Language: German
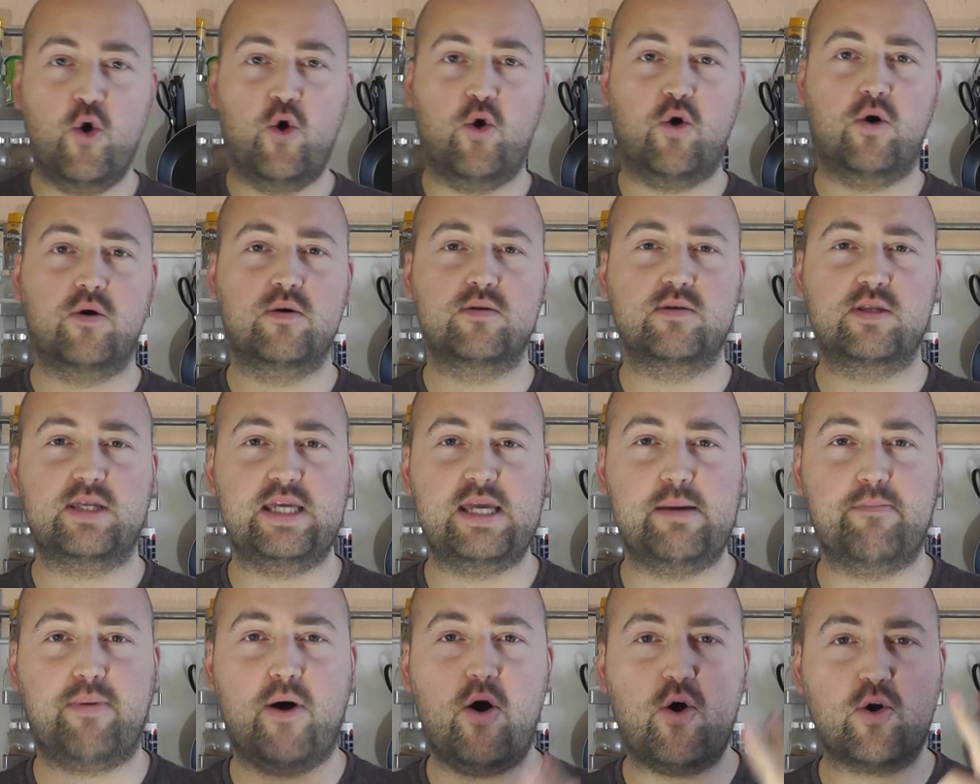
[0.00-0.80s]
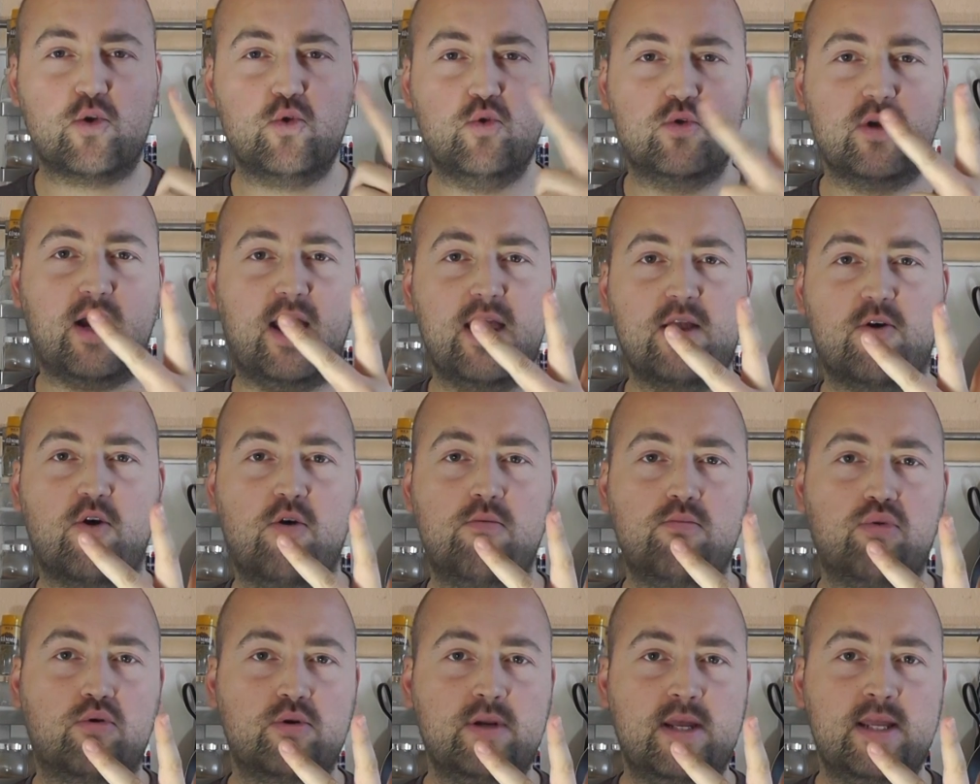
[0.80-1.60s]
Und ihr braucht nur drei
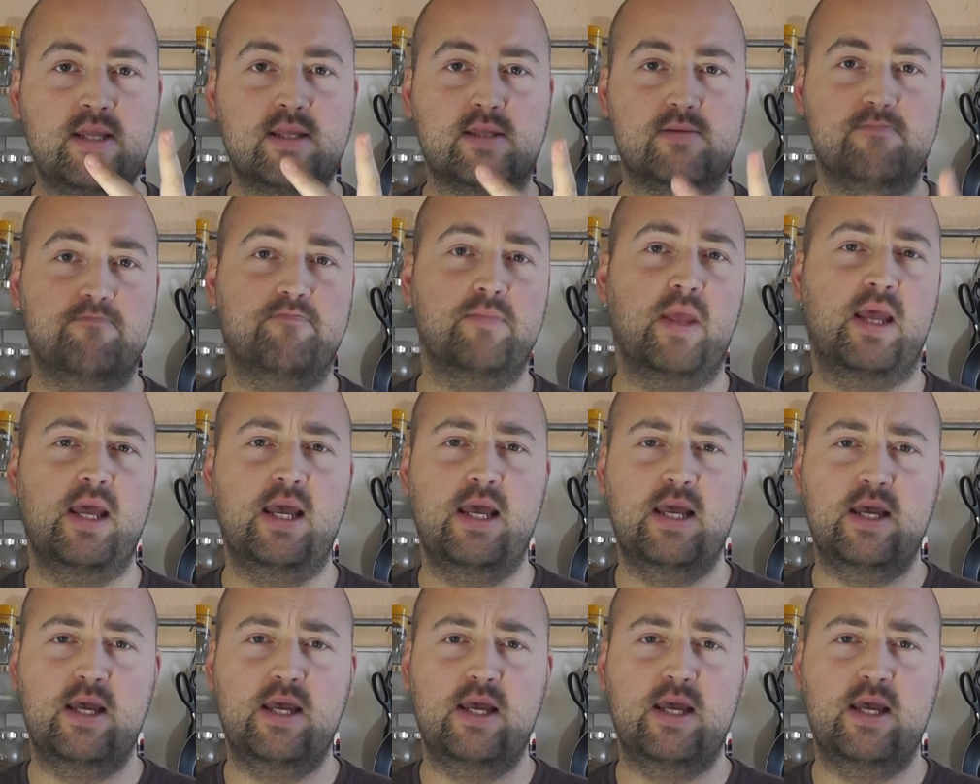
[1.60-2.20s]
Komponenten.